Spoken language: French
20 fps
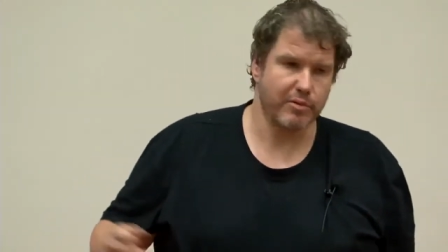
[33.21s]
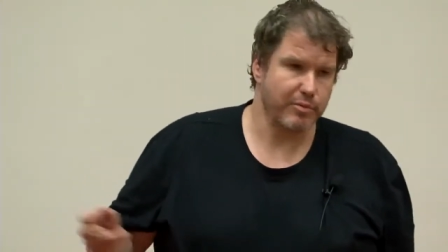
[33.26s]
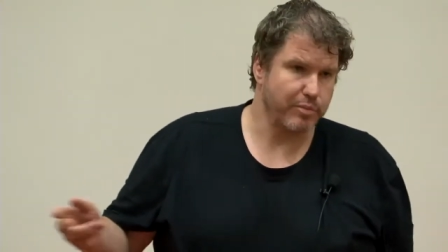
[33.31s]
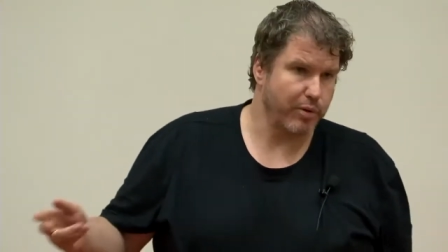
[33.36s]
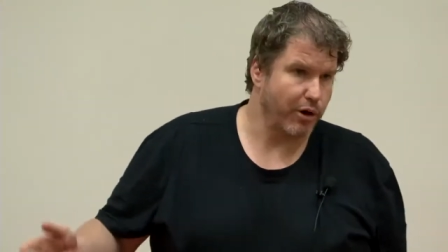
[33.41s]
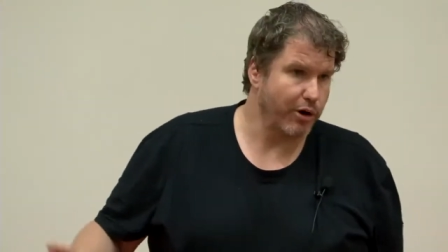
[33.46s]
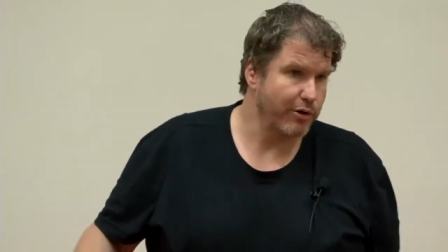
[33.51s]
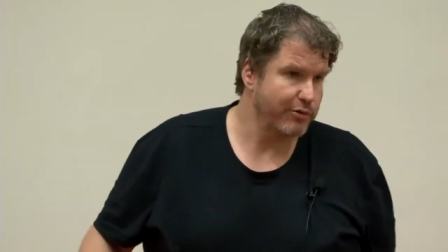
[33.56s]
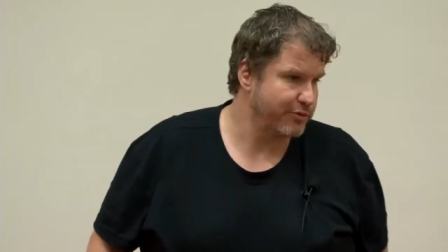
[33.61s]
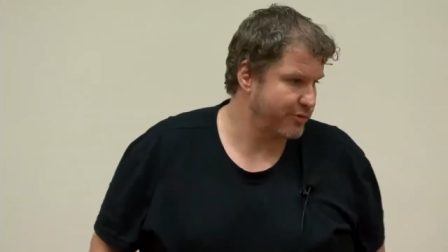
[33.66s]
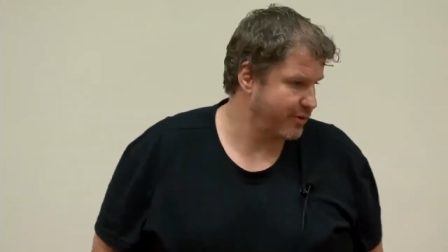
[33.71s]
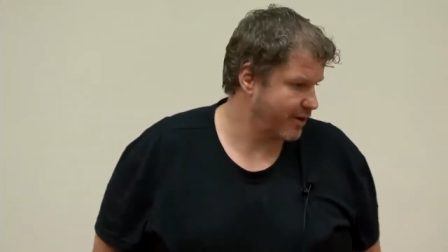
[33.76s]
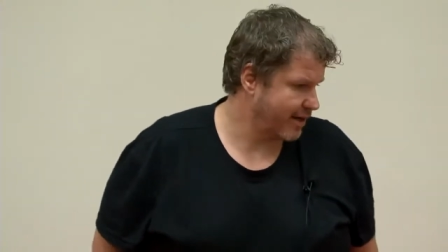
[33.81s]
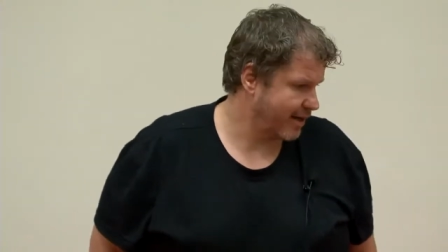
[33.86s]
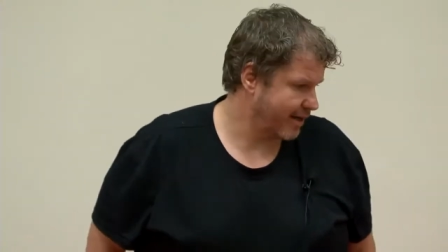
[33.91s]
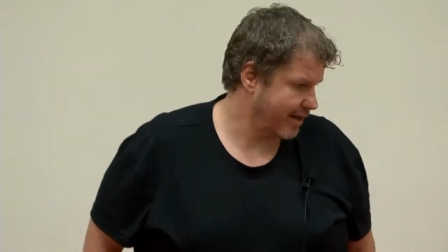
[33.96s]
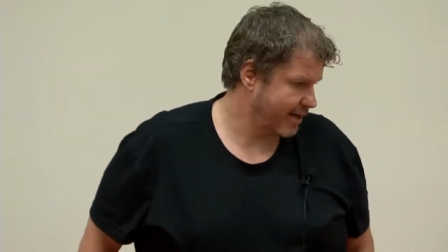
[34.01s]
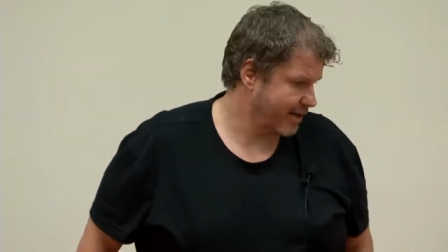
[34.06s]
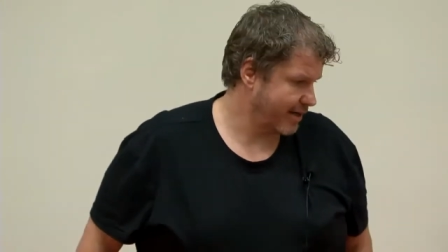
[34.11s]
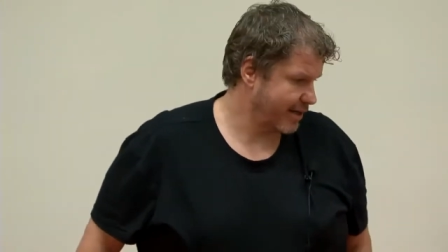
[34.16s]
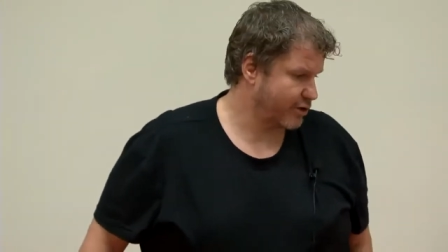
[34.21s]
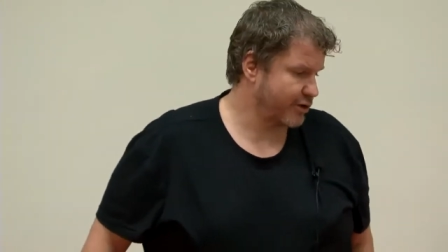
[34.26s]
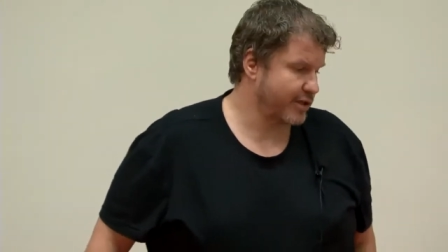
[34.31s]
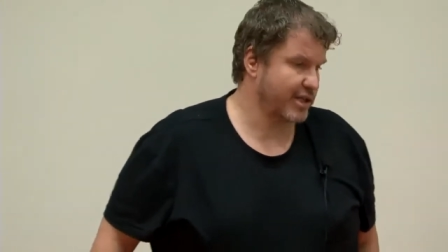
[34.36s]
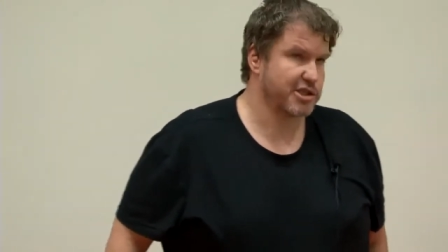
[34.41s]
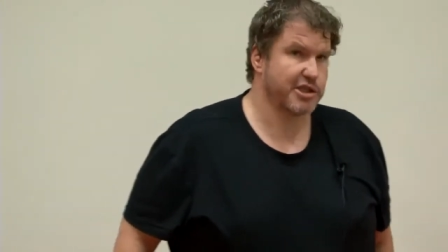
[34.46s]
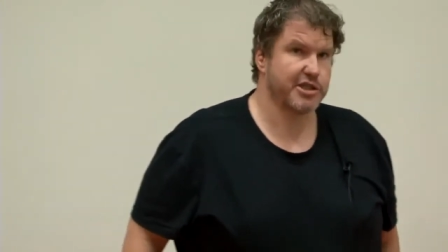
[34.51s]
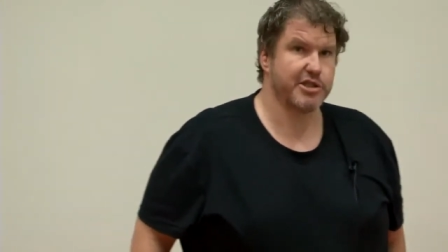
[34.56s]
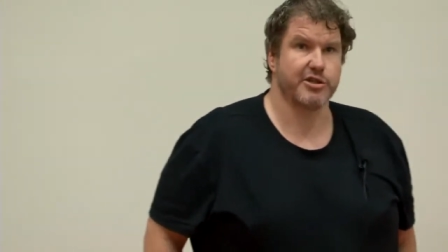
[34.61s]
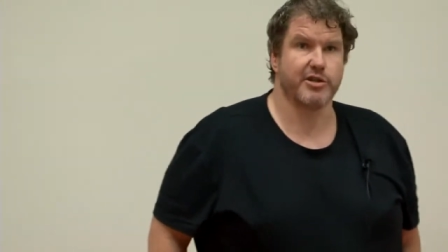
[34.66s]
prof à l'école
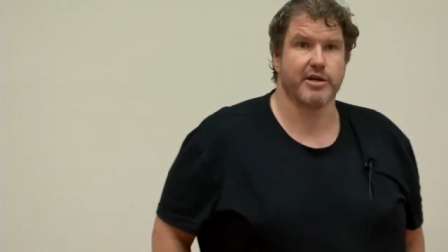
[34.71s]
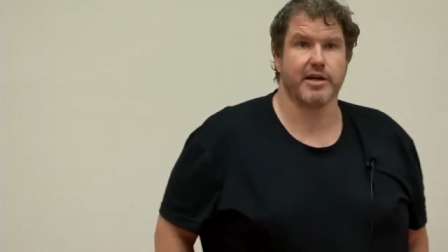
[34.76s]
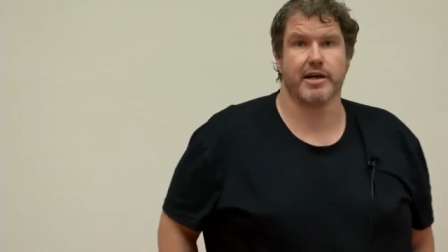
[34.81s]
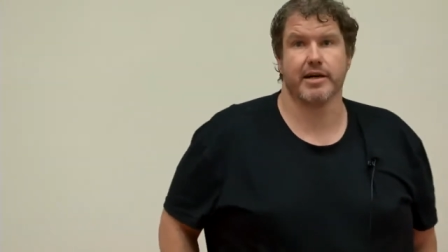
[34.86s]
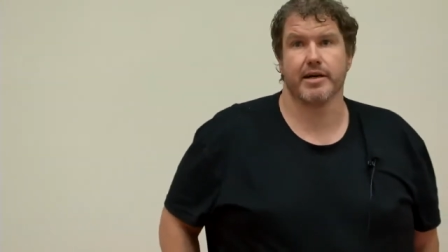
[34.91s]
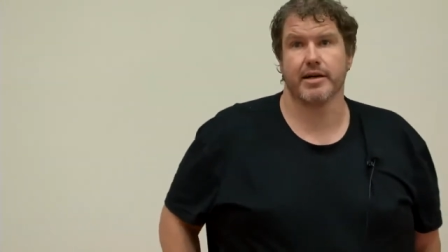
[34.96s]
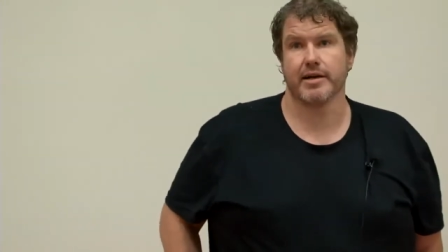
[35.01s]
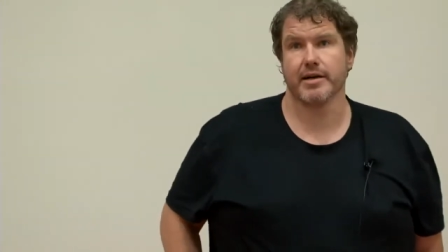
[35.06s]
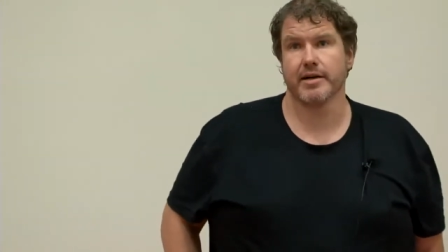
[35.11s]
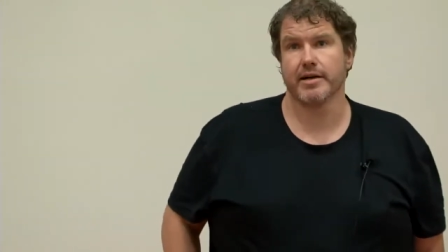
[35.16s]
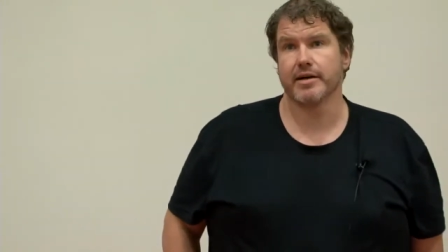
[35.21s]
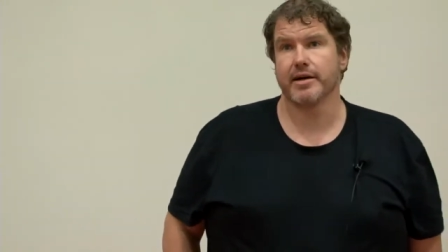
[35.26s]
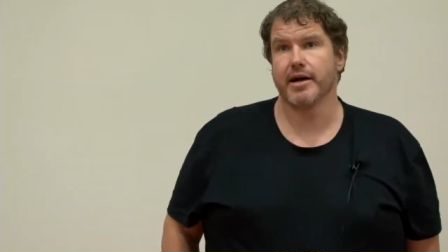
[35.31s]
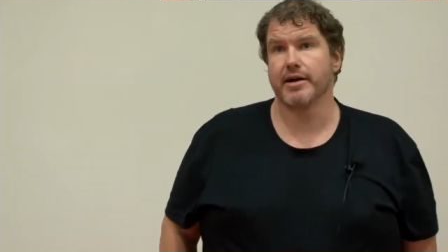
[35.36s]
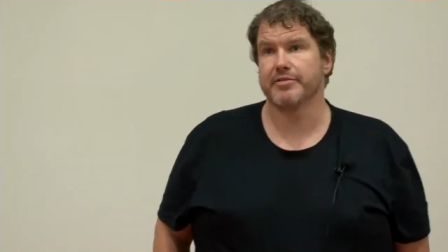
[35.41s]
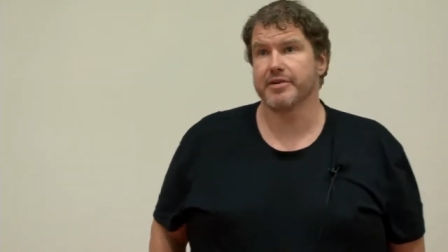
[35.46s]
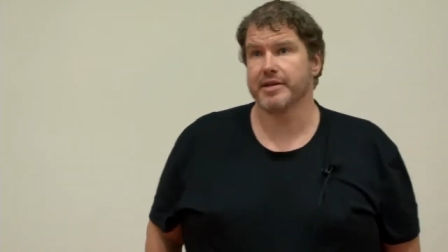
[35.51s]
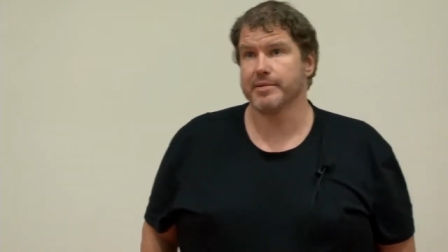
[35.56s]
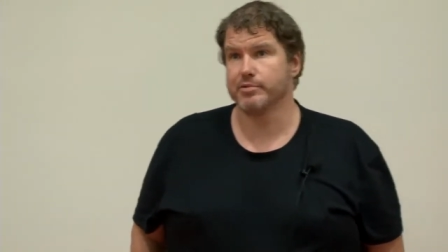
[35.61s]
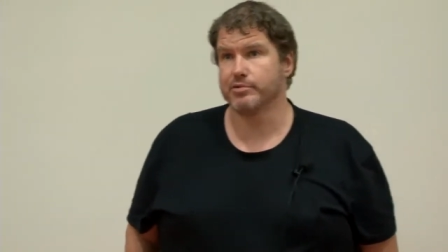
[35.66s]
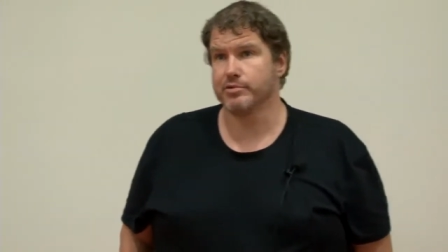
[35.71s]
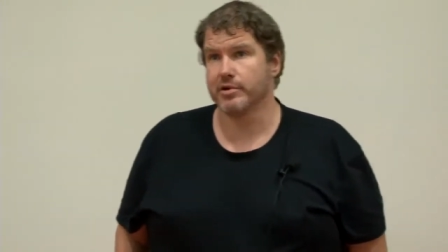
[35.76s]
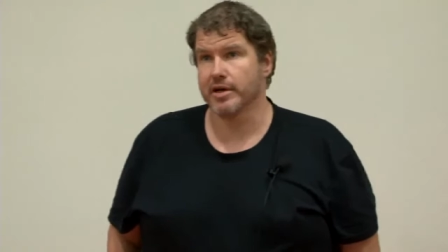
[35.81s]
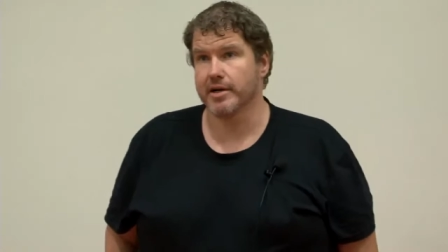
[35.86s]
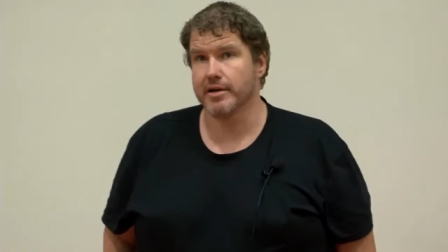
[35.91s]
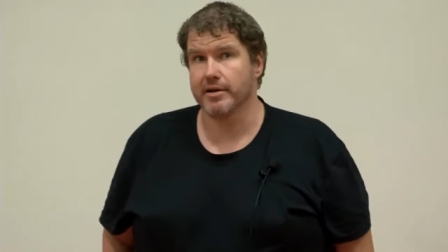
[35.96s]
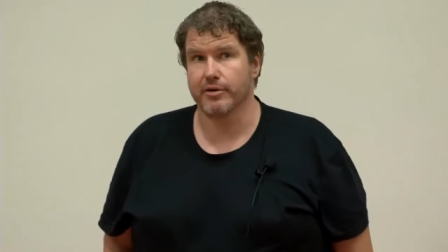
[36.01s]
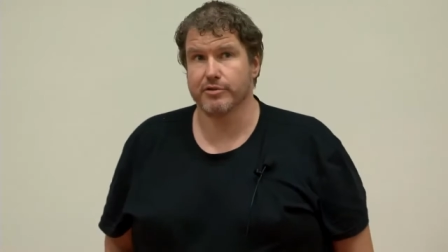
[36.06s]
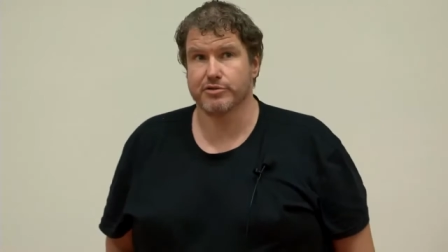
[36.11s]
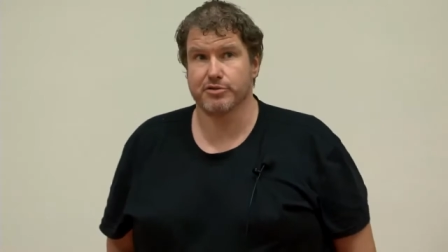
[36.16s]
d'ingénieurs à, Fribourg
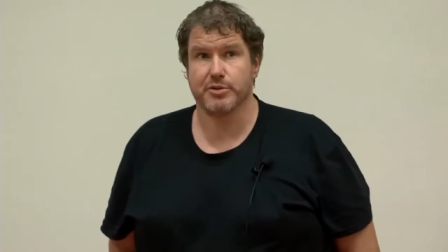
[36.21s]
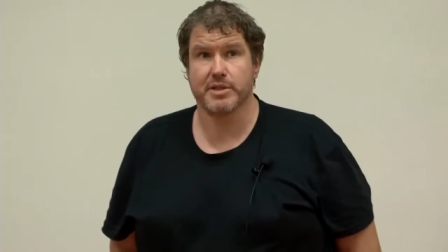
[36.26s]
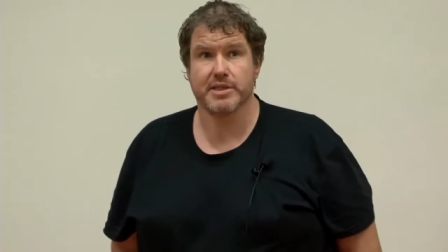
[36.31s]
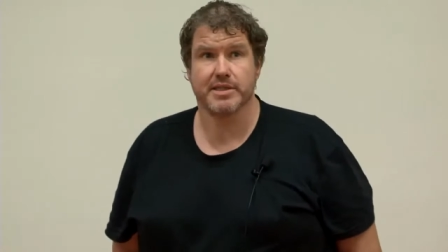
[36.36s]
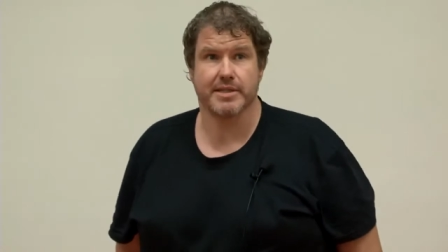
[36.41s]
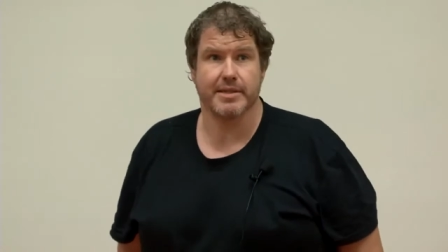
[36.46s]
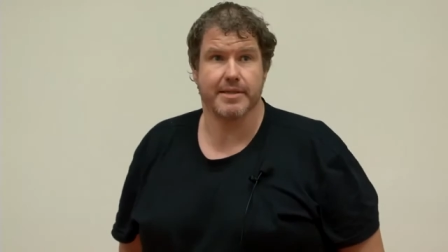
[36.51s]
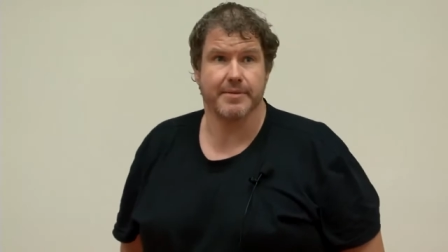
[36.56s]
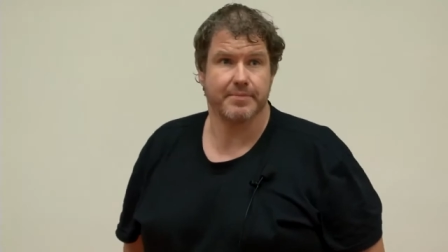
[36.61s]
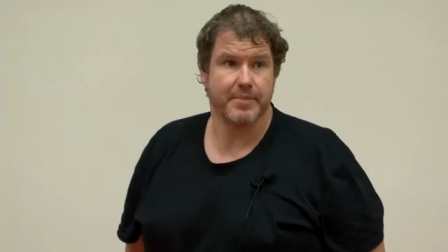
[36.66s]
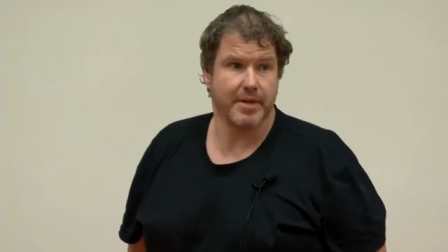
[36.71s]
en Suisse.